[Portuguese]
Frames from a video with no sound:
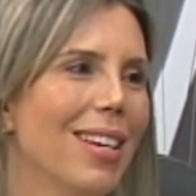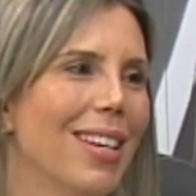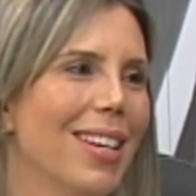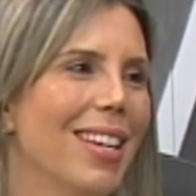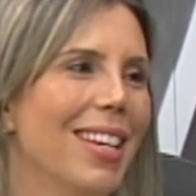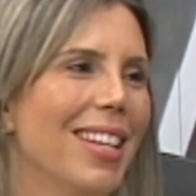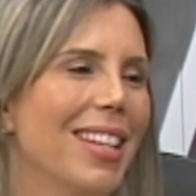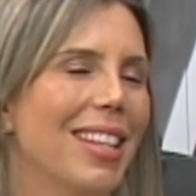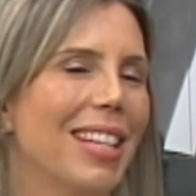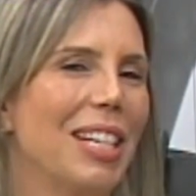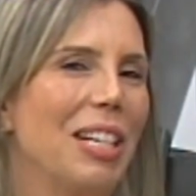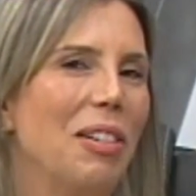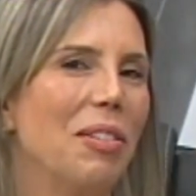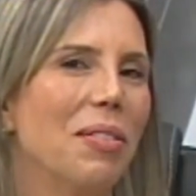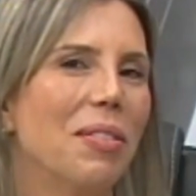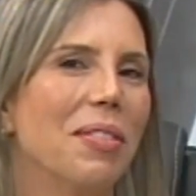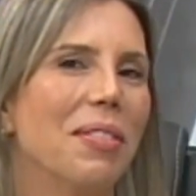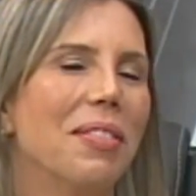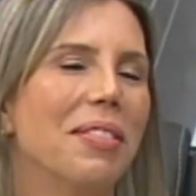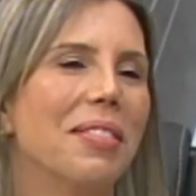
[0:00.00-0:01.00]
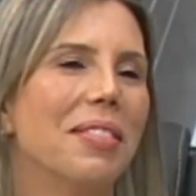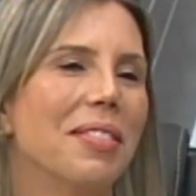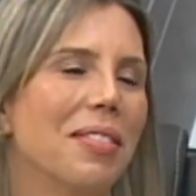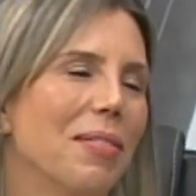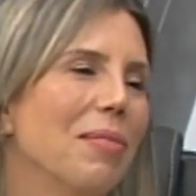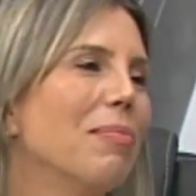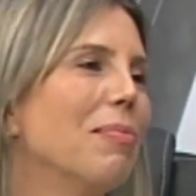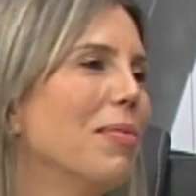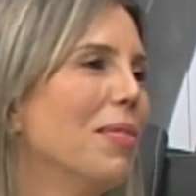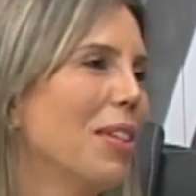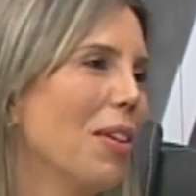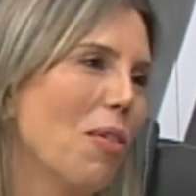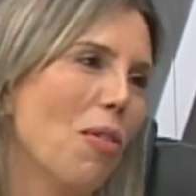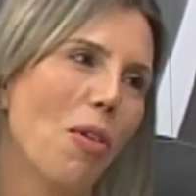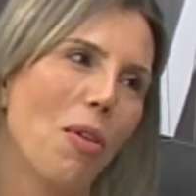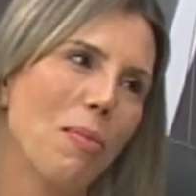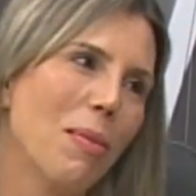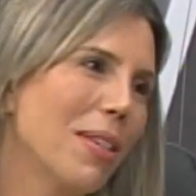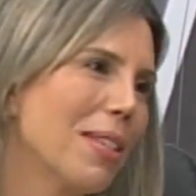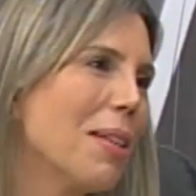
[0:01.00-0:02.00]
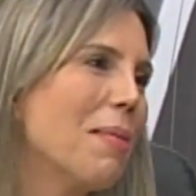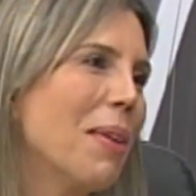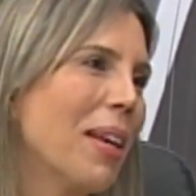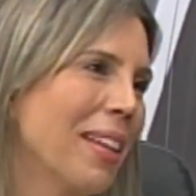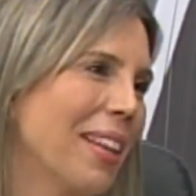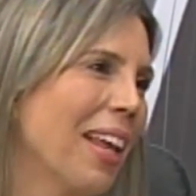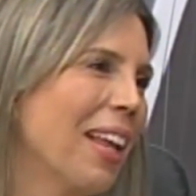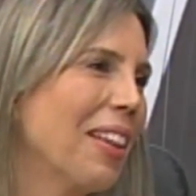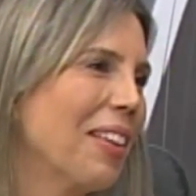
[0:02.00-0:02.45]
Então, então, homens também têm